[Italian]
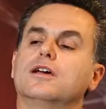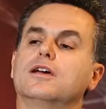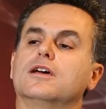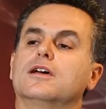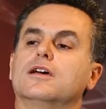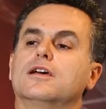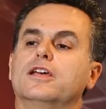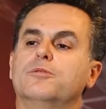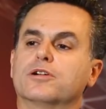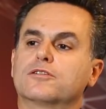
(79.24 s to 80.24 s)
Eh,
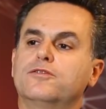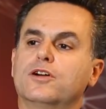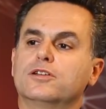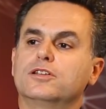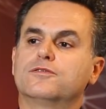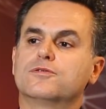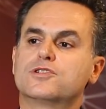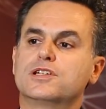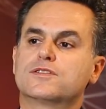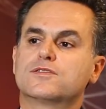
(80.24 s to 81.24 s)
il portfolio di
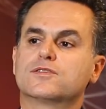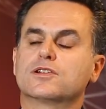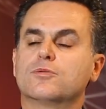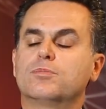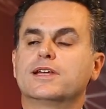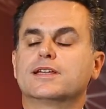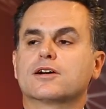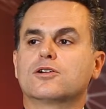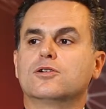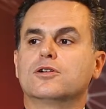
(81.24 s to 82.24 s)
Fujitsu si
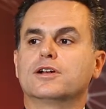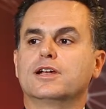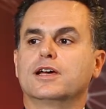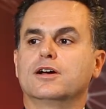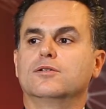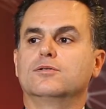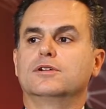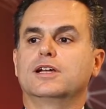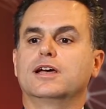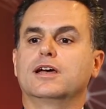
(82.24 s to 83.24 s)
completa con
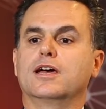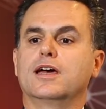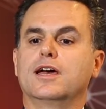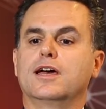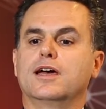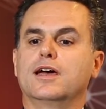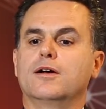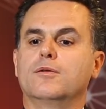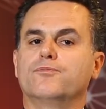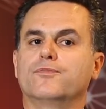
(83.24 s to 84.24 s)
un,
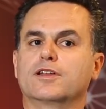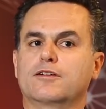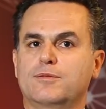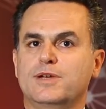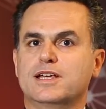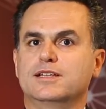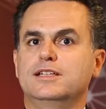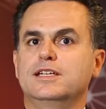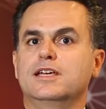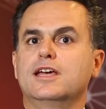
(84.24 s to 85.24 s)
eh, una famiglia
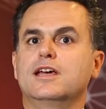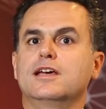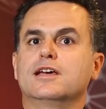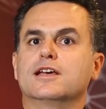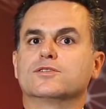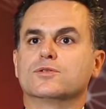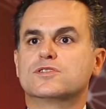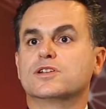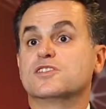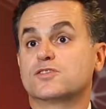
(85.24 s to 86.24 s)
di eh,
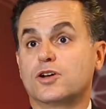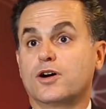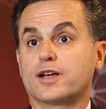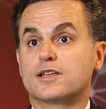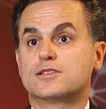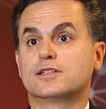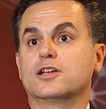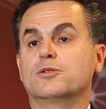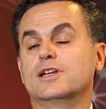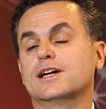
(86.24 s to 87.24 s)
soluzioni storage
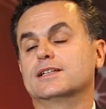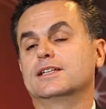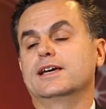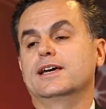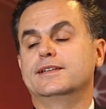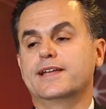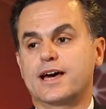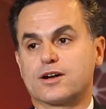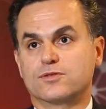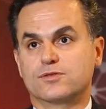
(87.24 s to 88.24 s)
denominate
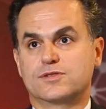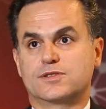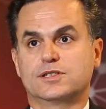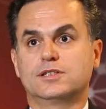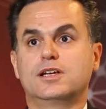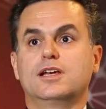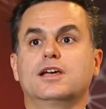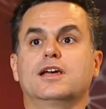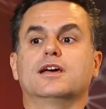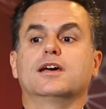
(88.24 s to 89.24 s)
Eternus
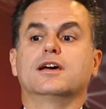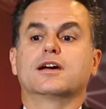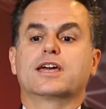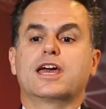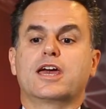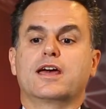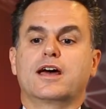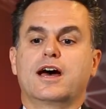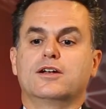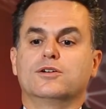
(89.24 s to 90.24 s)
eh, che
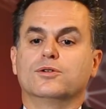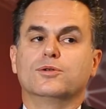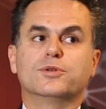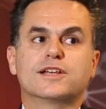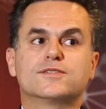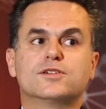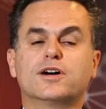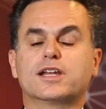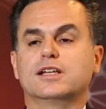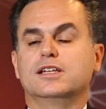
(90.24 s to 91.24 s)
hanno una
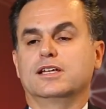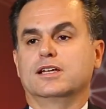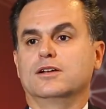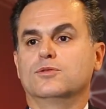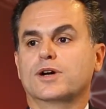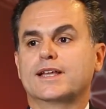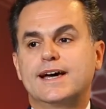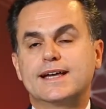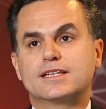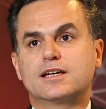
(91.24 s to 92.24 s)
storia di lunga
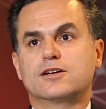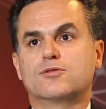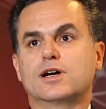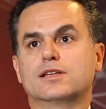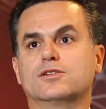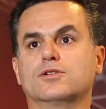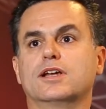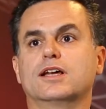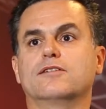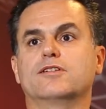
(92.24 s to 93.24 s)
data in quanto
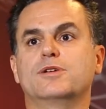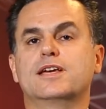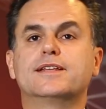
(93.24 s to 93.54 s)
la famiglia